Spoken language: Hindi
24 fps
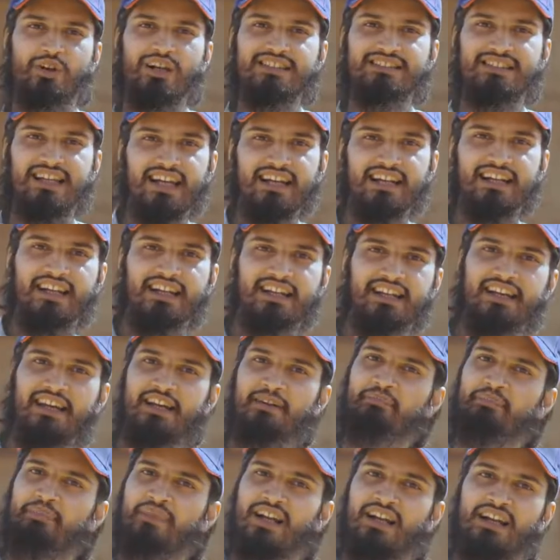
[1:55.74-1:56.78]
का इजहार करके
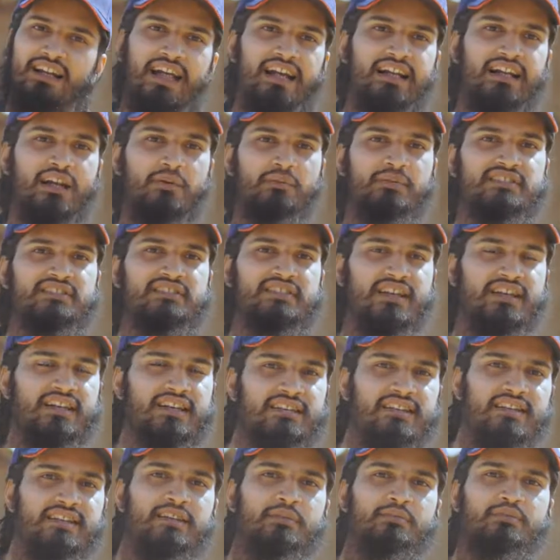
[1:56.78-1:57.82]
लाइक कमेंट शेयर के
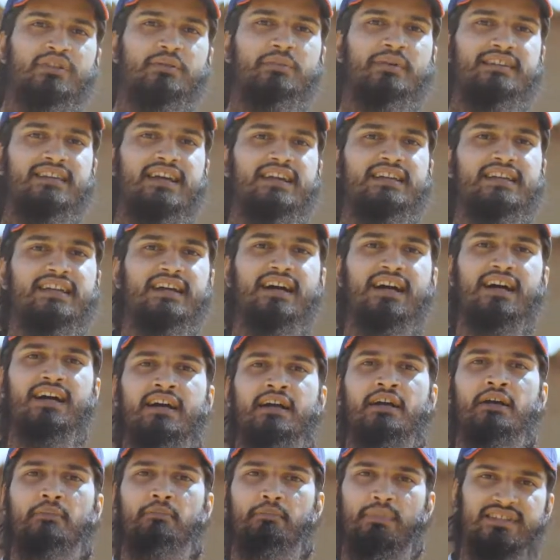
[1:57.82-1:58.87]
जरिए मुझे बताइएगा
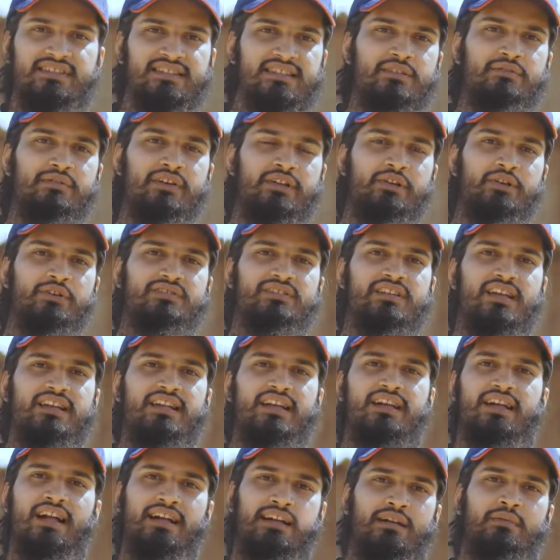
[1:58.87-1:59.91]
मजीद वीडियोज़ के लिए
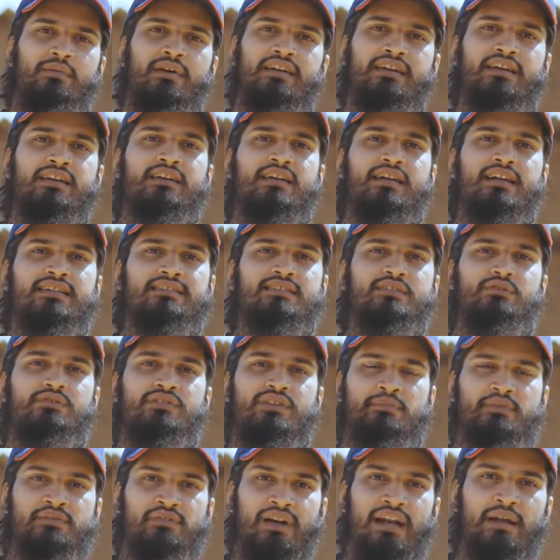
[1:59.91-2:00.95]
कैटल मार्केट कराची को
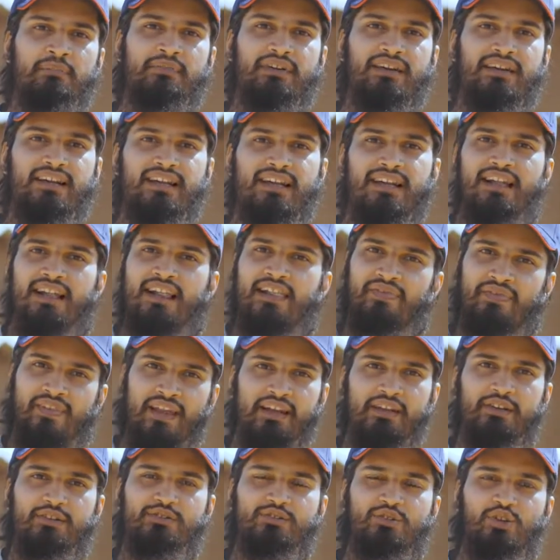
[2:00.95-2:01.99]
सब्सक्राइब कर लें
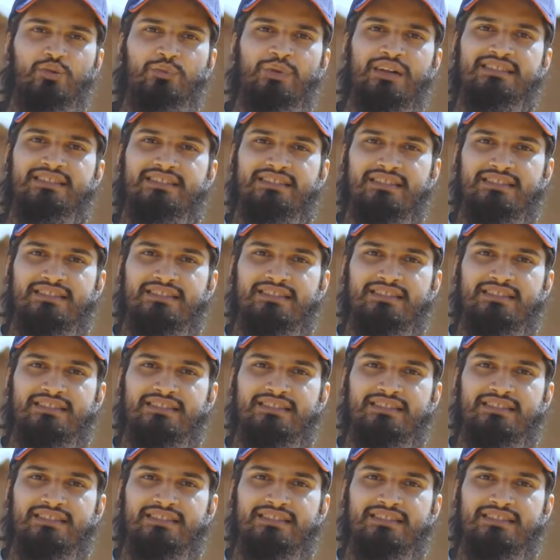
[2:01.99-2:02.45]
थैंक यू सो मच